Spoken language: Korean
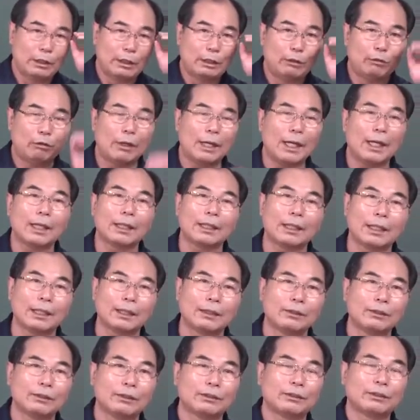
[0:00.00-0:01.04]
이
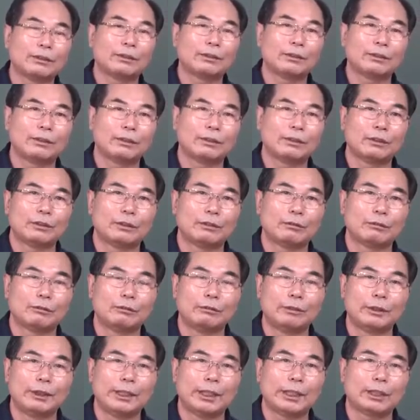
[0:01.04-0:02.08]
화라는 것은
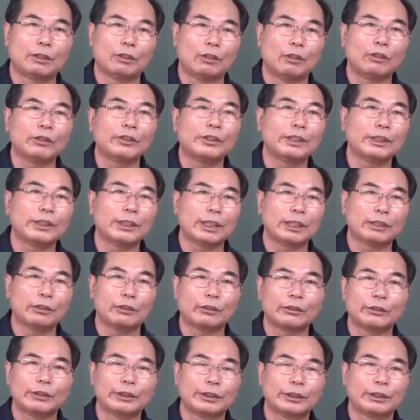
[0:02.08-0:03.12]
우리의 정신이야
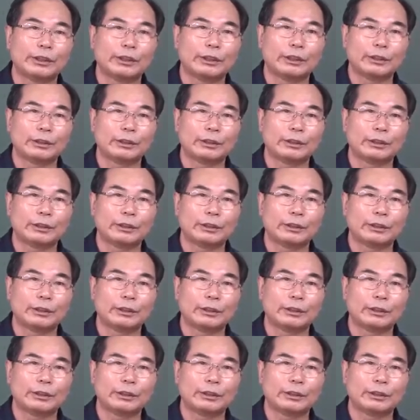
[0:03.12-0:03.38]
정신.